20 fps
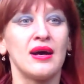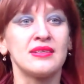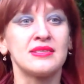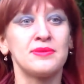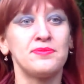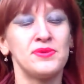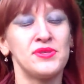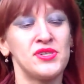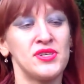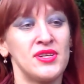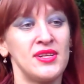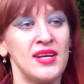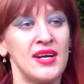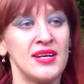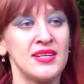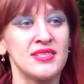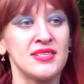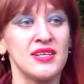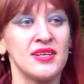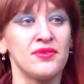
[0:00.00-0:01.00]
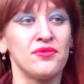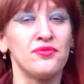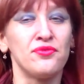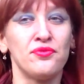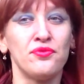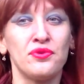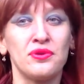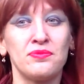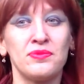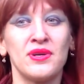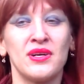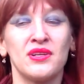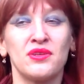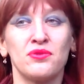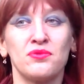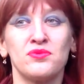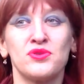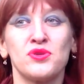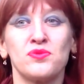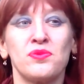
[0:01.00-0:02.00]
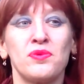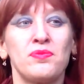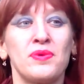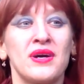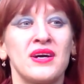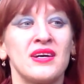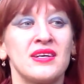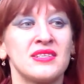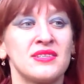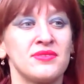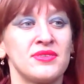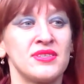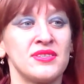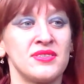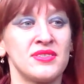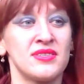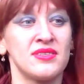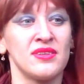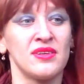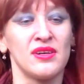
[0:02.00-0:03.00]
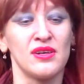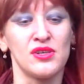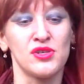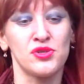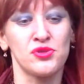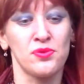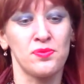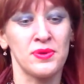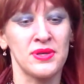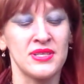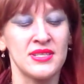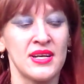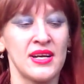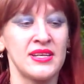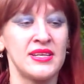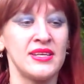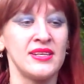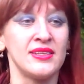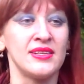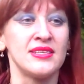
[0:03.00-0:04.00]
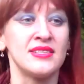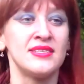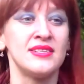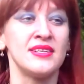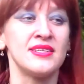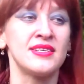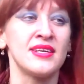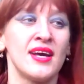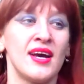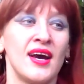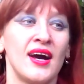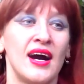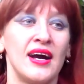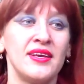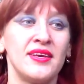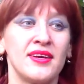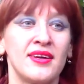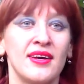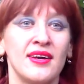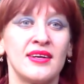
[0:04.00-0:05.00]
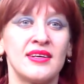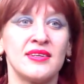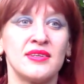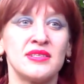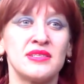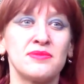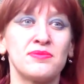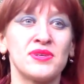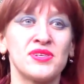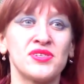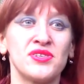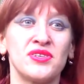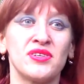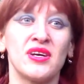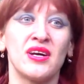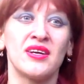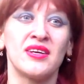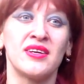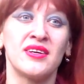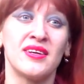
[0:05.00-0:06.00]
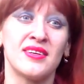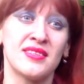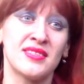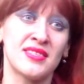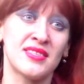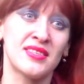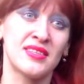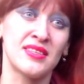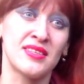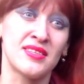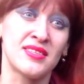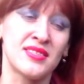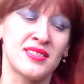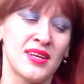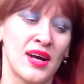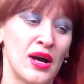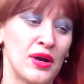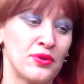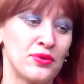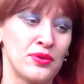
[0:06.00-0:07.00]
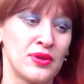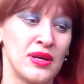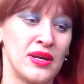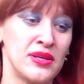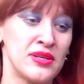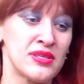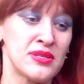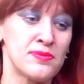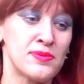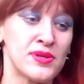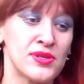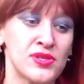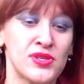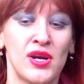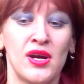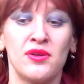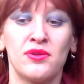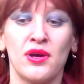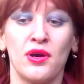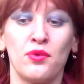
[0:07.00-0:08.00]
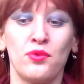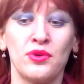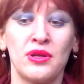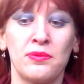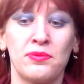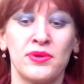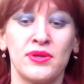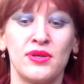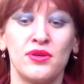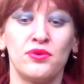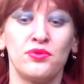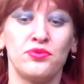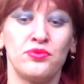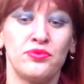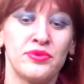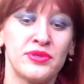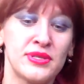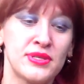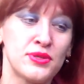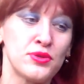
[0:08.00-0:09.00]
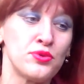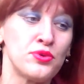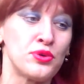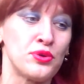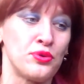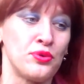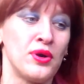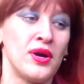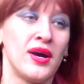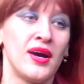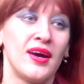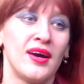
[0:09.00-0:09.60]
запечатляется формы о том, чтобы показывать, что происходило здесь. Они как изображение, как гигантские статуи, они изображают какую-то определенную историю.